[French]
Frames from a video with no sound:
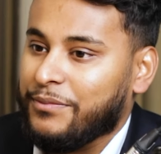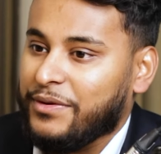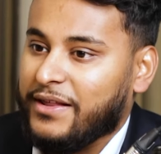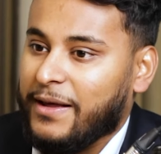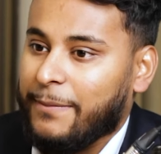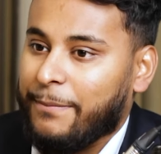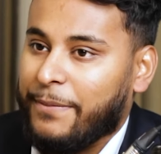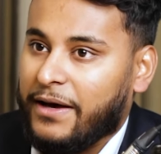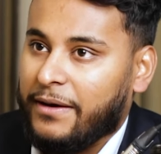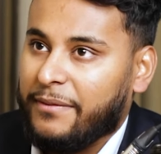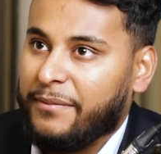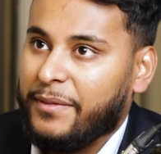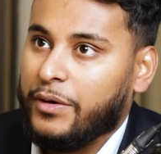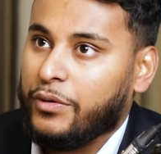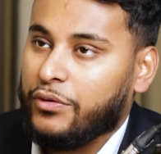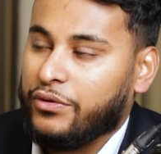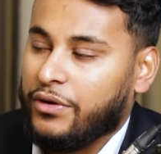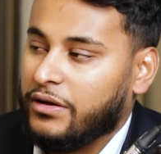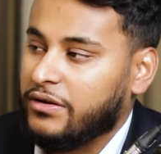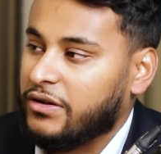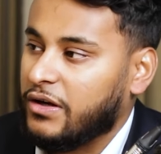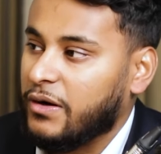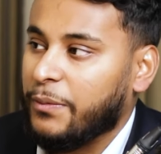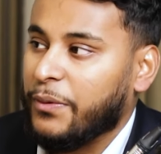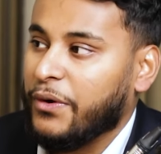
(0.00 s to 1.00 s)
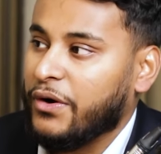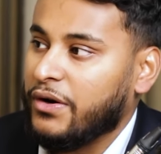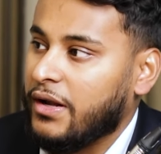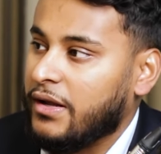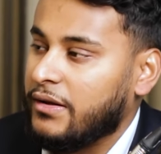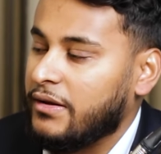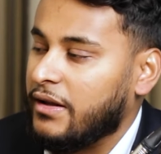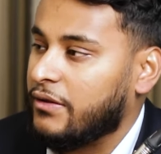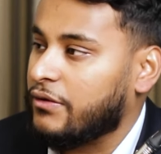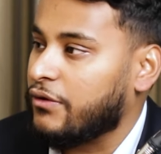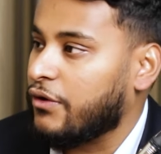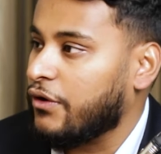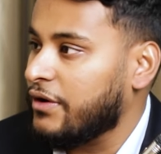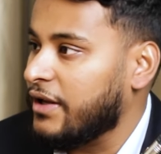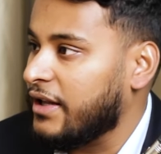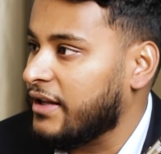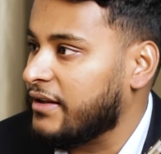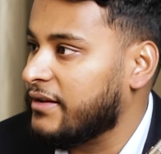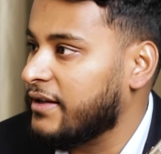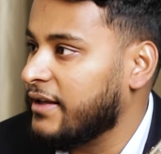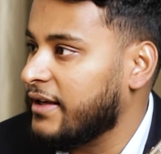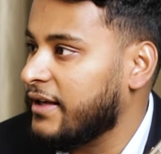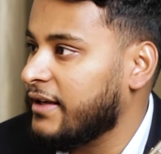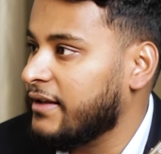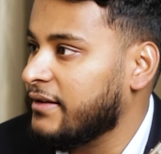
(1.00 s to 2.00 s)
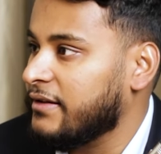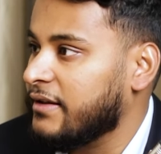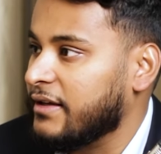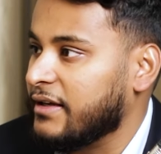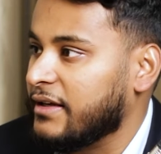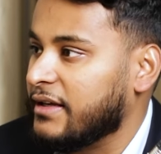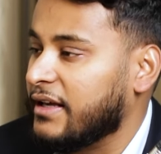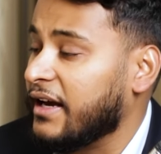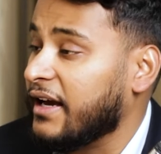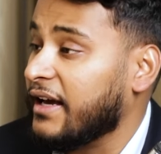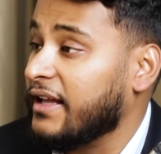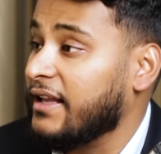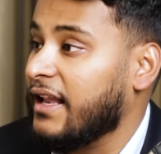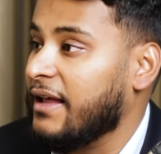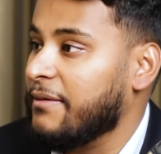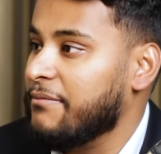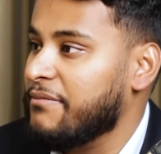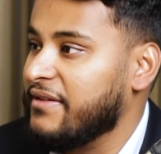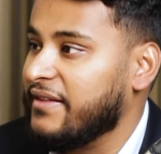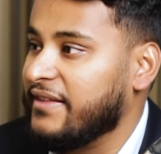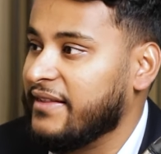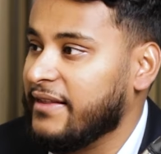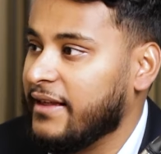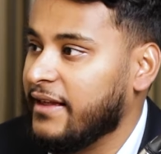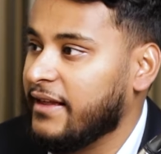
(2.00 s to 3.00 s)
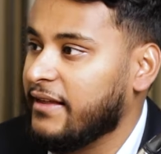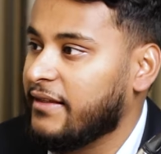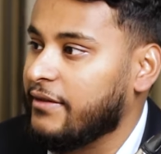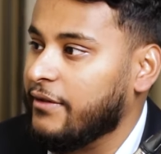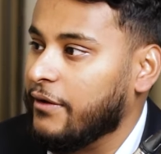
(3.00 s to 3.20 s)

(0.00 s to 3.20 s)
Puis ça permet aux entrepreneurs de se connecter, de créer de la business.